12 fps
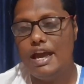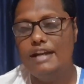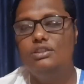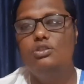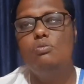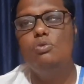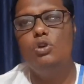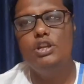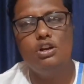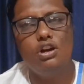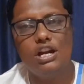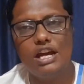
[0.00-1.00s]
একদম
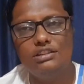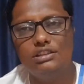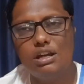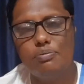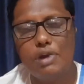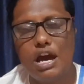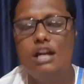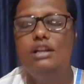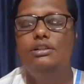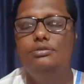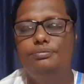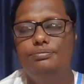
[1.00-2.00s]
হরিহর আত্মা প্রাণ
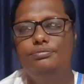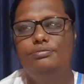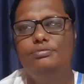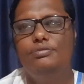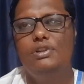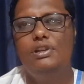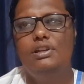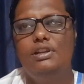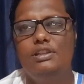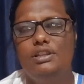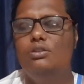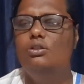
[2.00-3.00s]

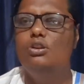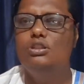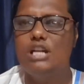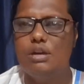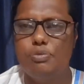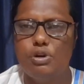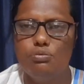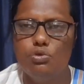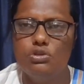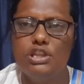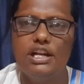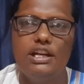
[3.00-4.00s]
কী হলো তারপর
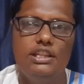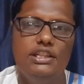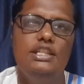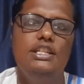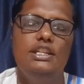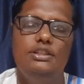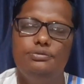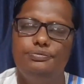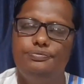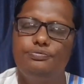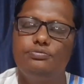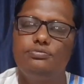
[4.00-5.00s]
মুখ দেখা দেখি নেই
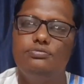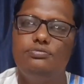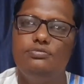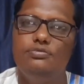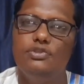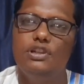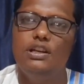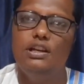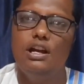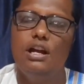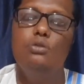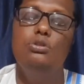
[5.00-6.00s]

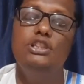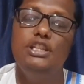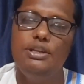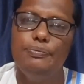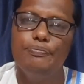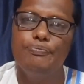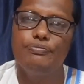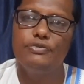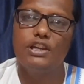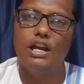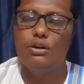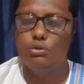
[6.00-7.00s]
কারণ কি
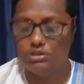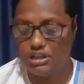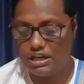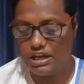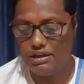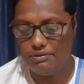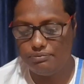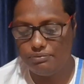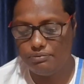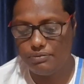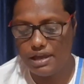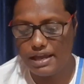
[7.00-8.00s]
কারণ তারা
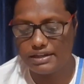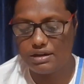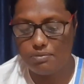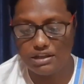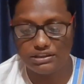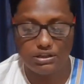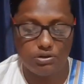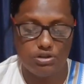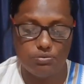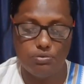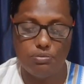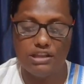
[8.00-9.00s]
একটা মাত্রা ওই
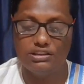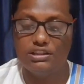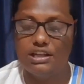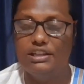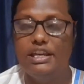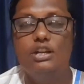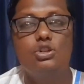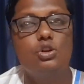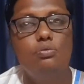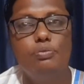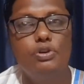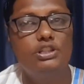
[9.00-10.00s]
যে মাত্রা জ্ঞান
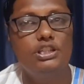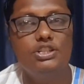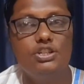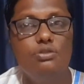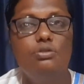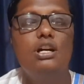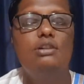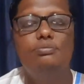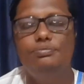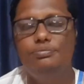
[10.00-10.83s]
সম্পর্কে ছিল না